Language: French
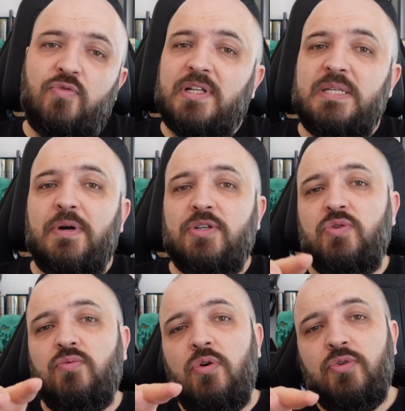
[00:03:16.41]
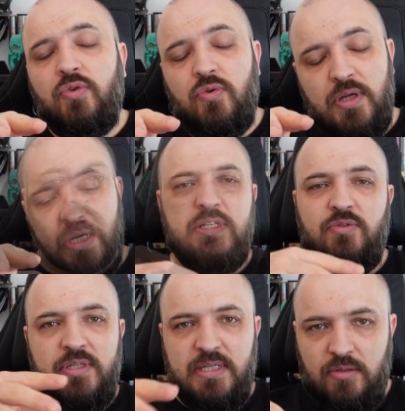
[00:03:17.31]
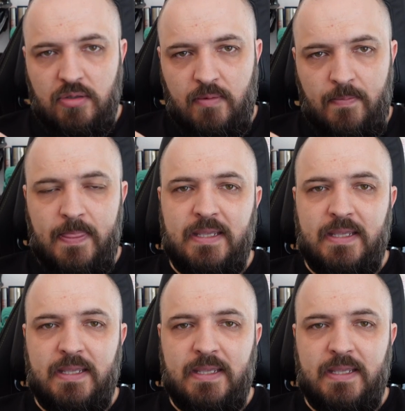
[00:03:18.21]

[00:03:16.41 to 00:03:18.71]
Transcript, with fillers: faire la séparation entre les utilisateurs